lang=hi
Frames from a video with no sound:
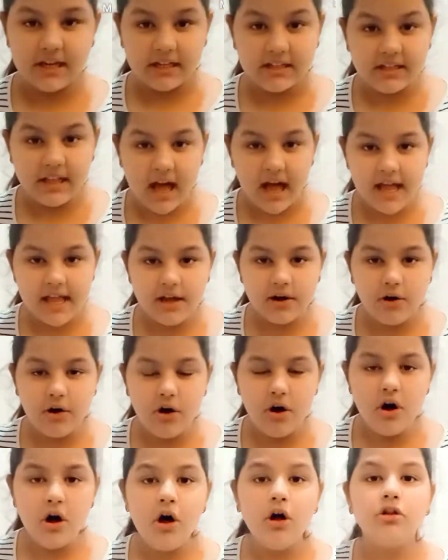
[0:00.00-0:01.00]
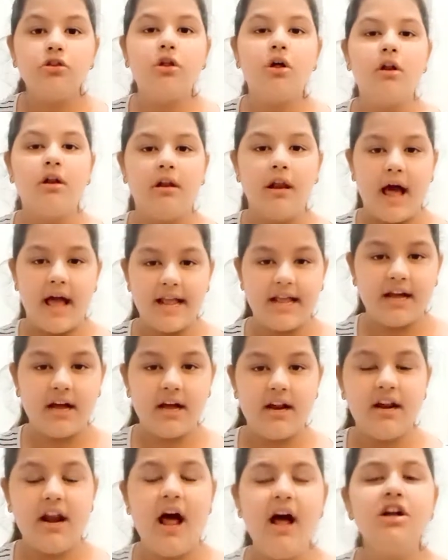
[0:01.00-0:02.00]
आई हो तो लाइक
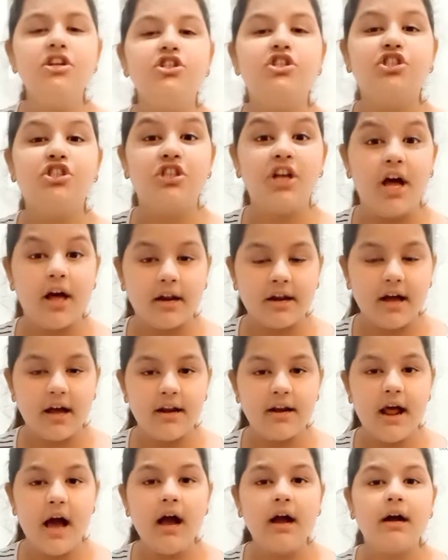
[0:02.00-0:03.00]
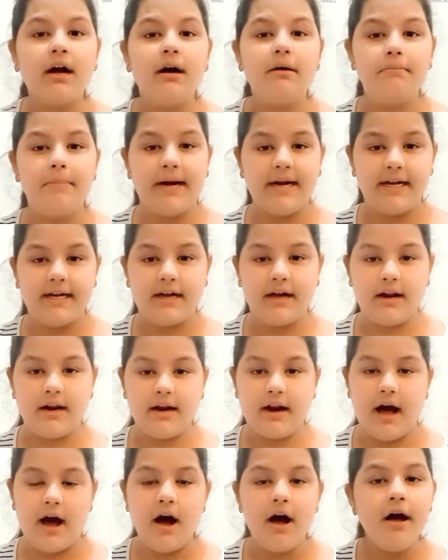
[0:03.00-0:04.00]
करना शेयर करना कमेंट
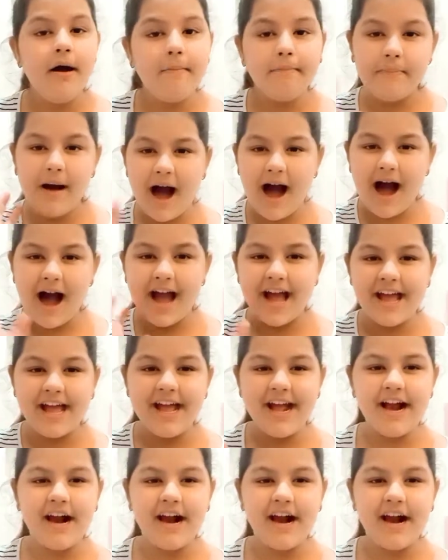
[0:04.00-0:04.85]
करना बाय